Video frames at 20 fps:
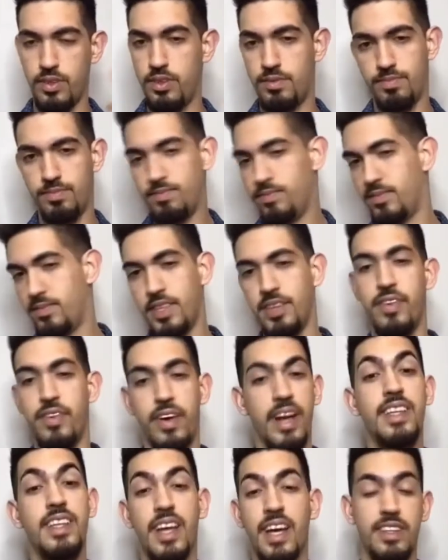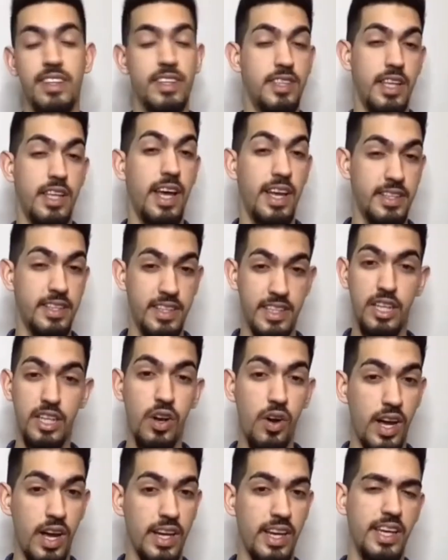diferentes estilos,
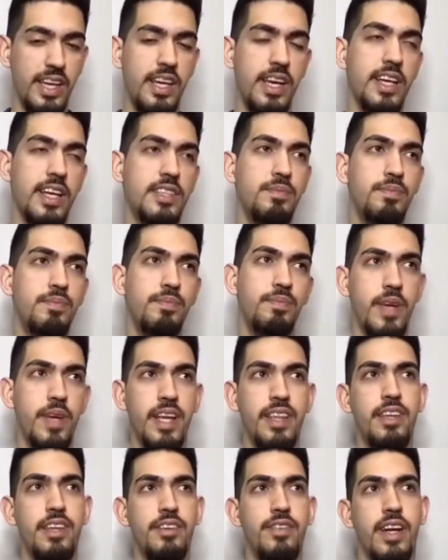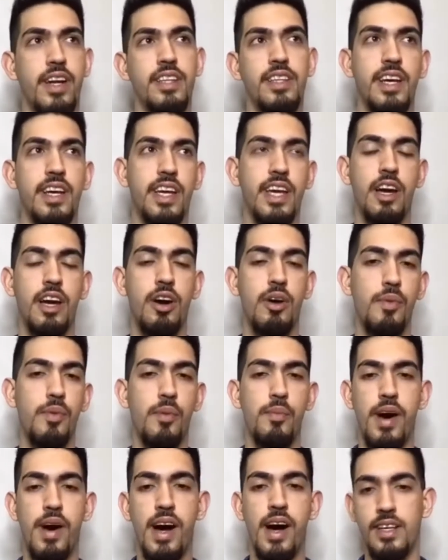que aquí es bien diferente, aquí es como
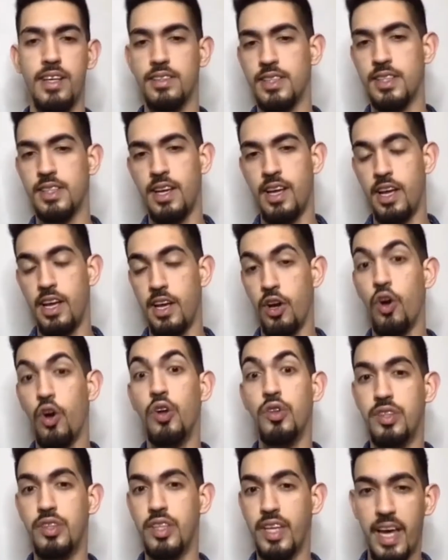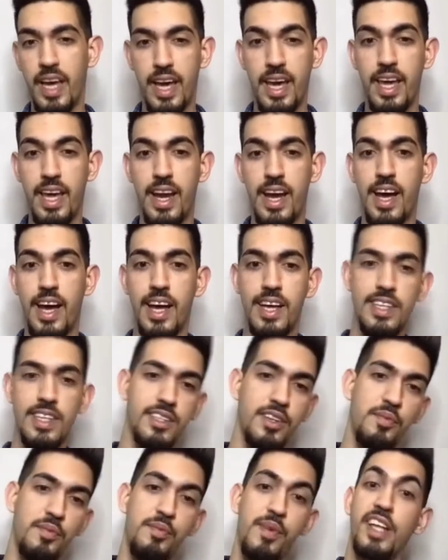más con tijeras,
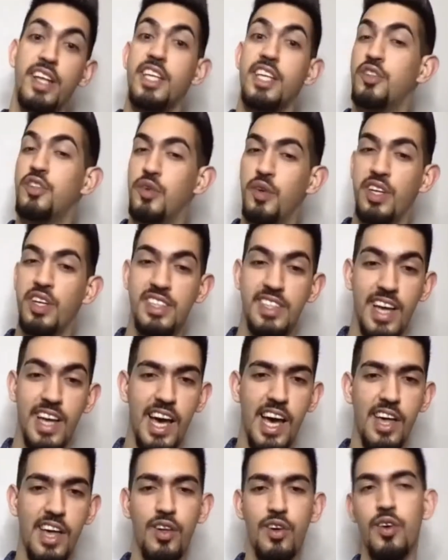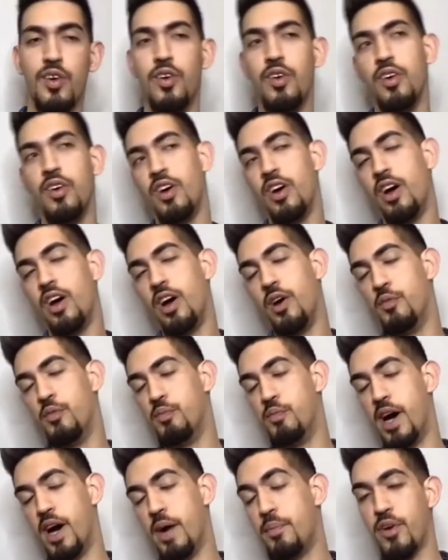más texturizado,
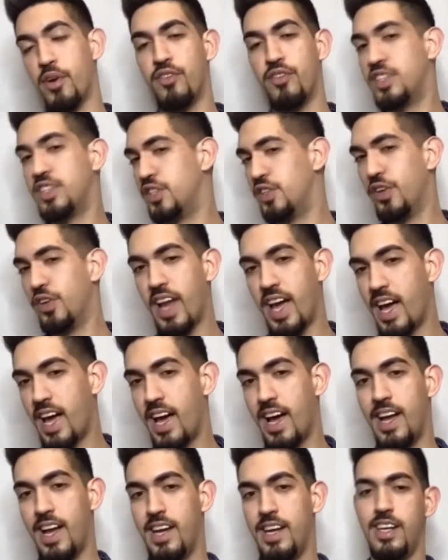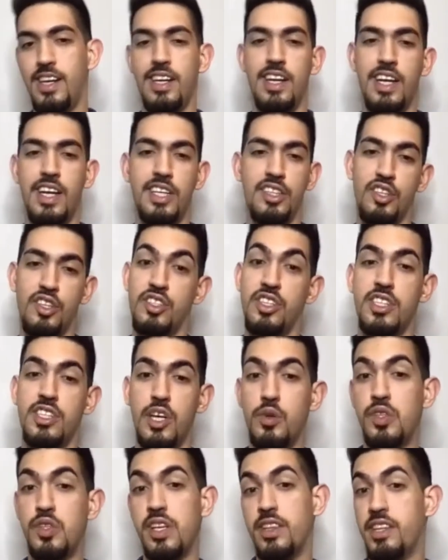más profesional, entonces se
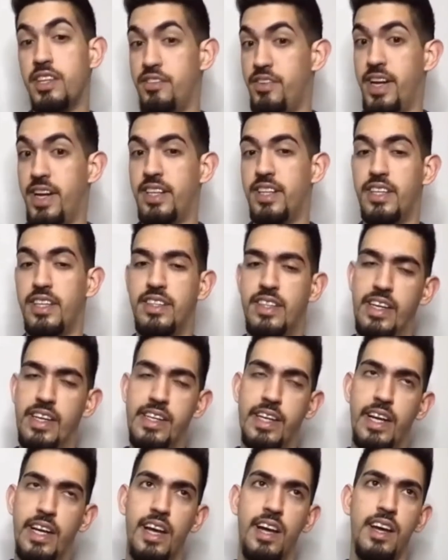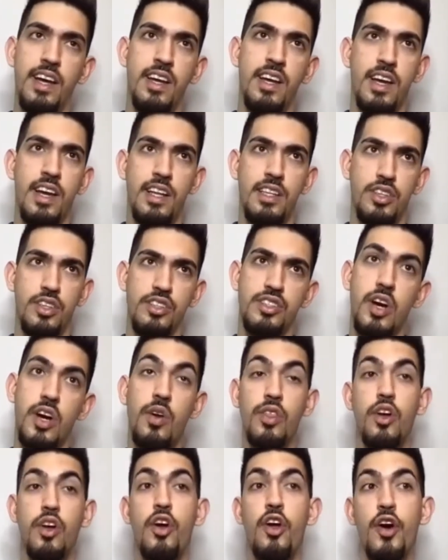usan diferentes técnicas. Entonces,
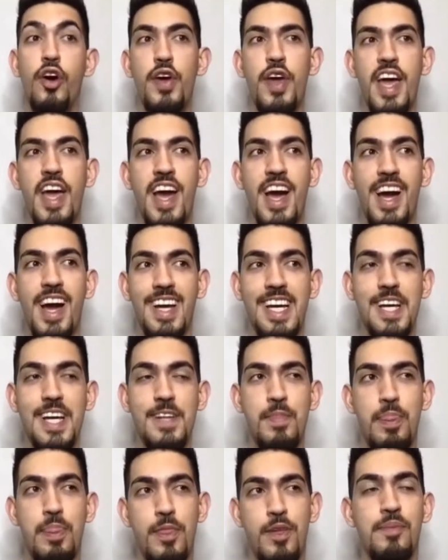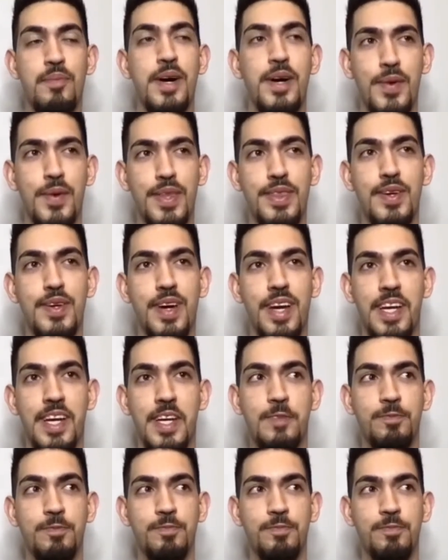cuando yo llegué acá, yo me acuerdo que